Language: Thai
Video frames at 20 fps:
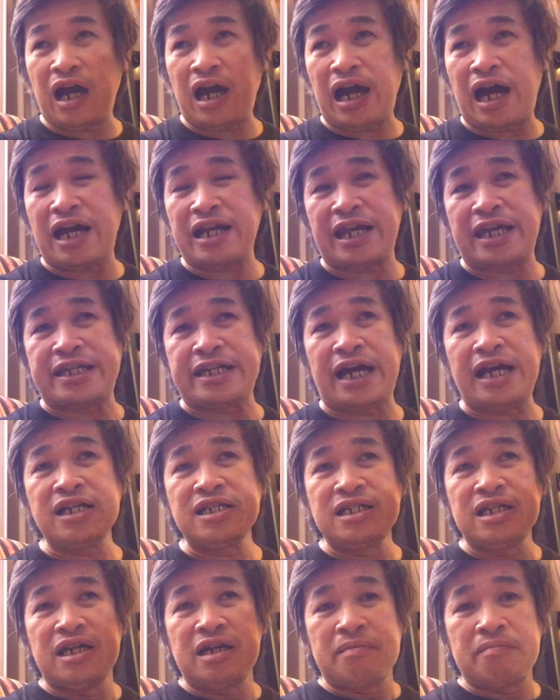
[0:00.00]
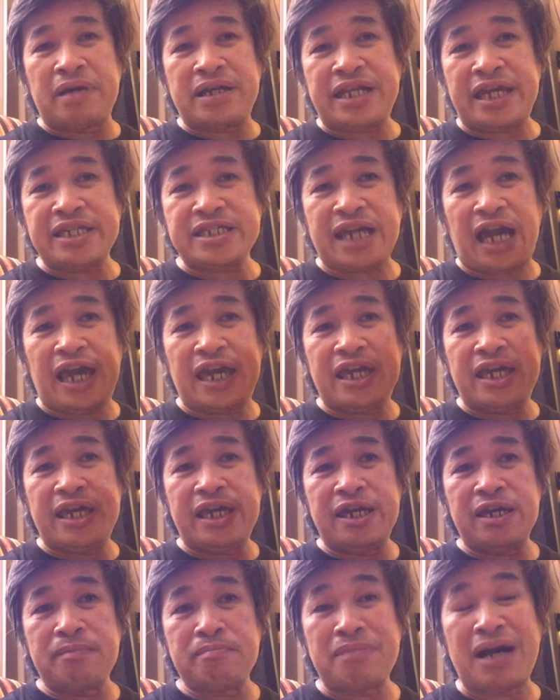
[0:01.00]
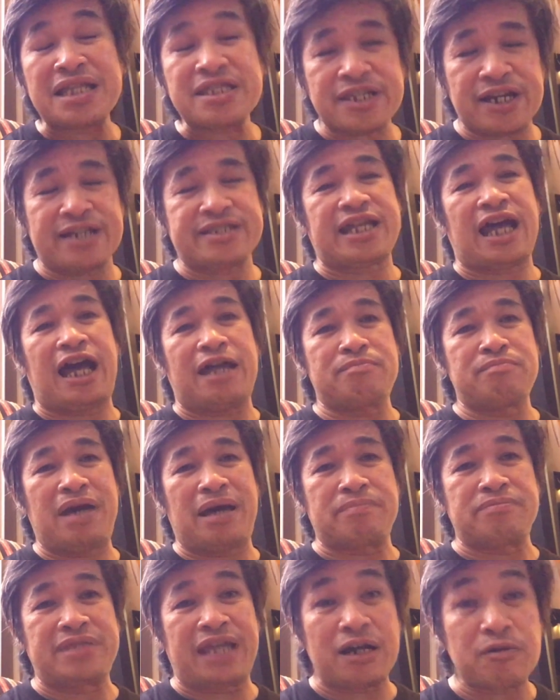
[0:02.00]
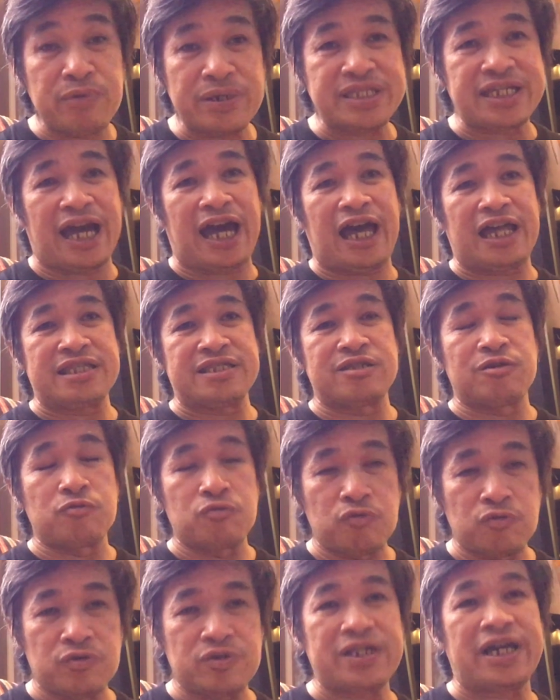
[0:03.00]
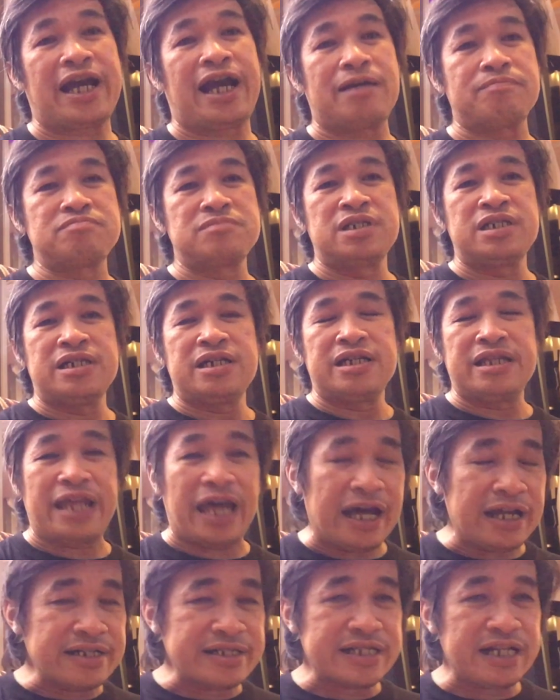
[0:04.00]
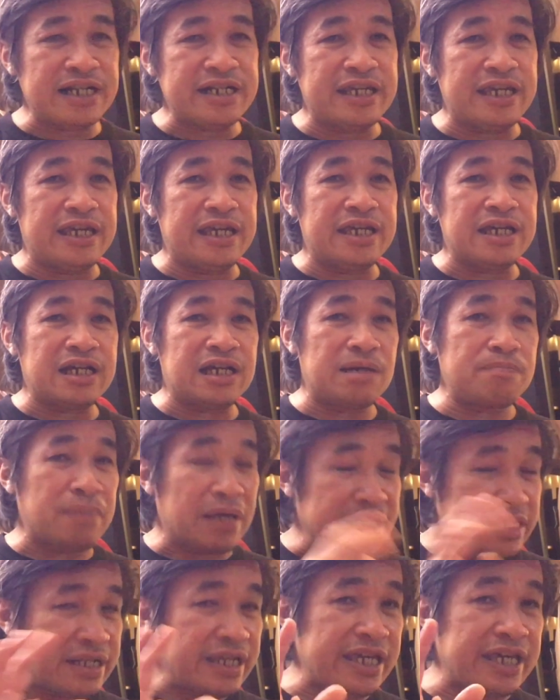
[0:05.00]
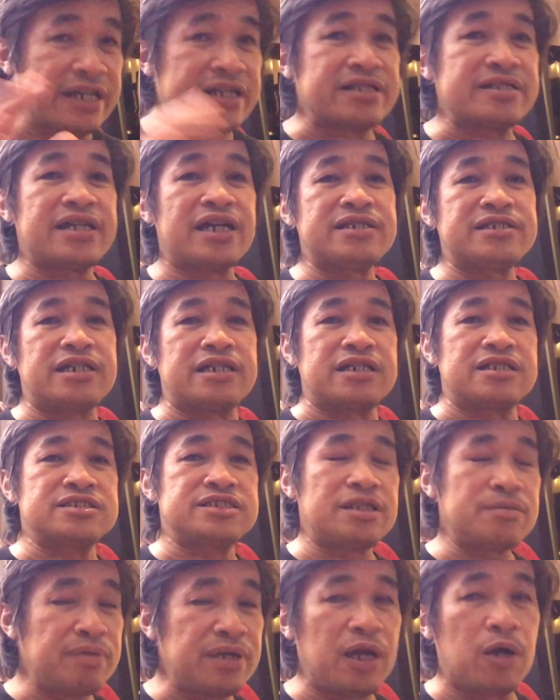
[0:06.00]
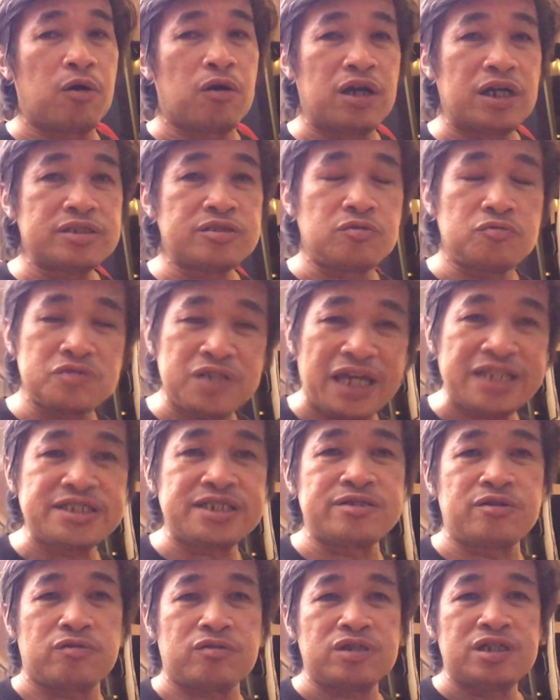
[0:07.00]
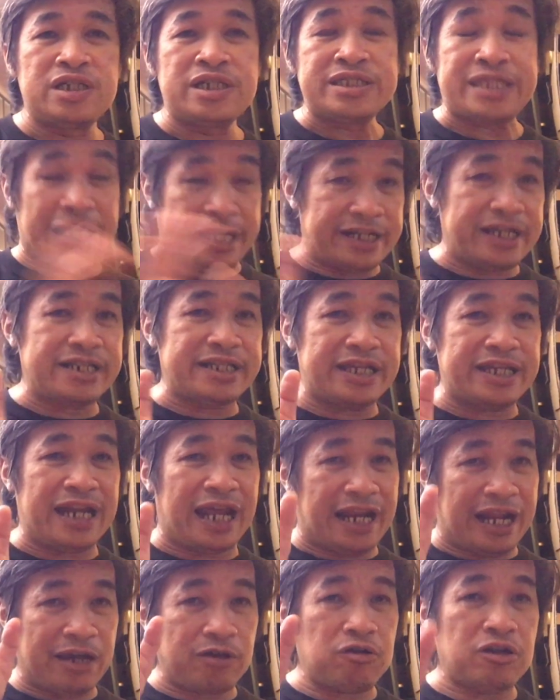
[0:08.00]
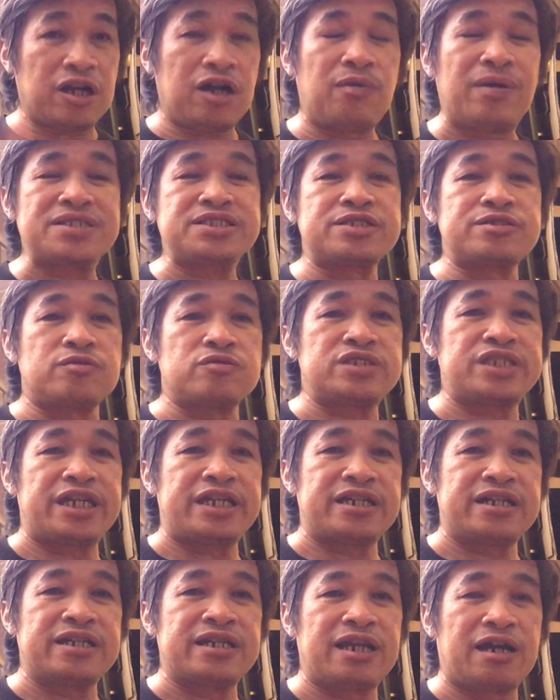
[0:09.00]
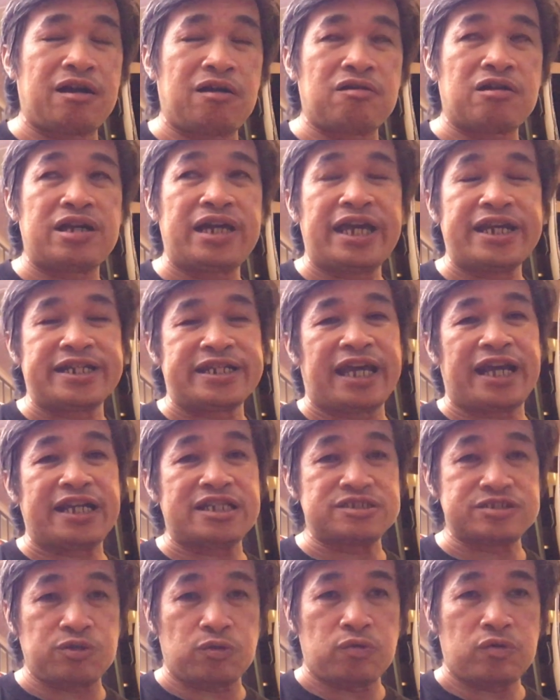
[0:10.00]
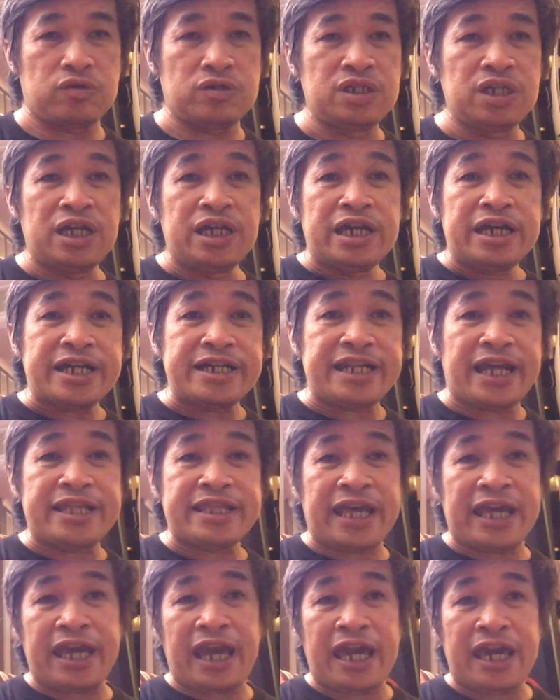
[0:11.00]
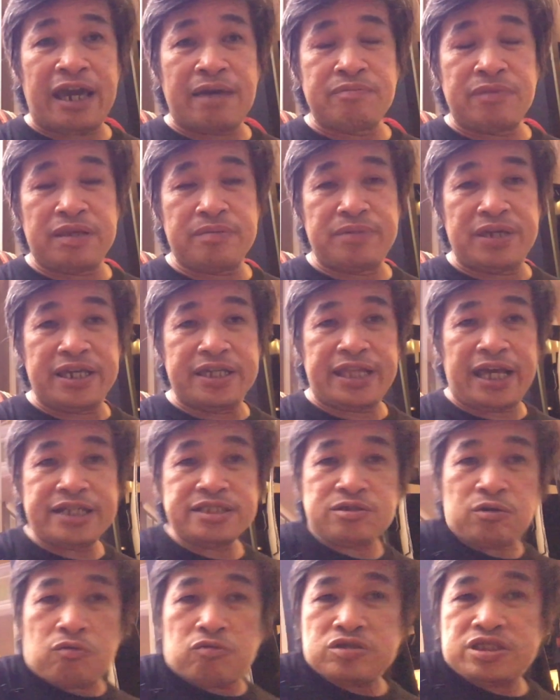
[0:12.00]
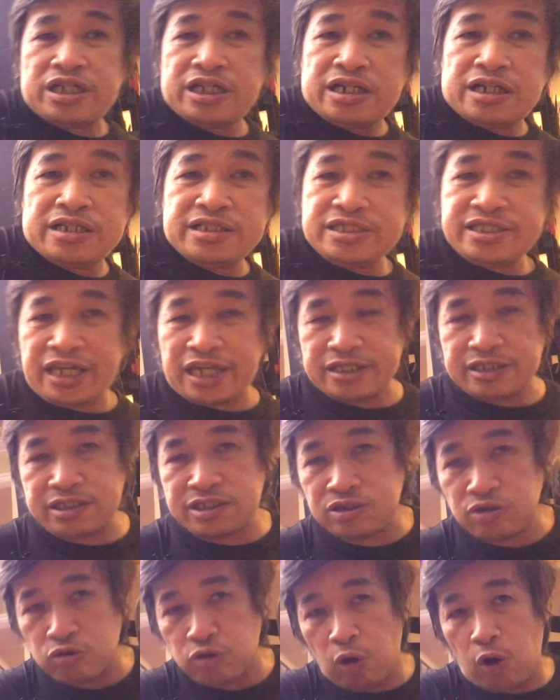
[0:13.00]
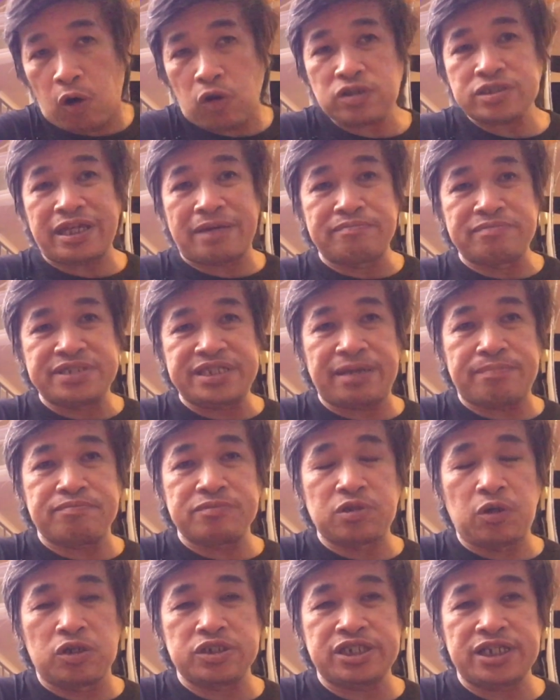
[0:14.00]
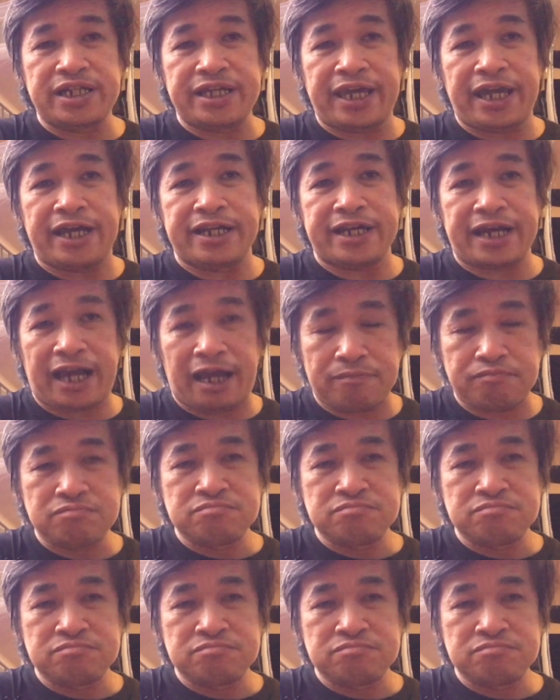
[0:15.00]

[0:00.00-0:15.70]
อะไรนะ ไม่ได้ใช้มาตรฐานแบบนักวิจารณ์ดูนะครับ และเรื่องนี้ก็เป็นอีกเรื่องหนึ่ง ซึ่งพี่โอก็ดูได้สนุก แต่เรื่องนี้หลายๆ คนเขาว่าสนุกจริง แล้วเขาก็ให้คะแนนกันสูงคะแนนใน IMDB ได้สูงถึง 7.6 เต็ม 10 ตัวเฉลี่ยนะครับ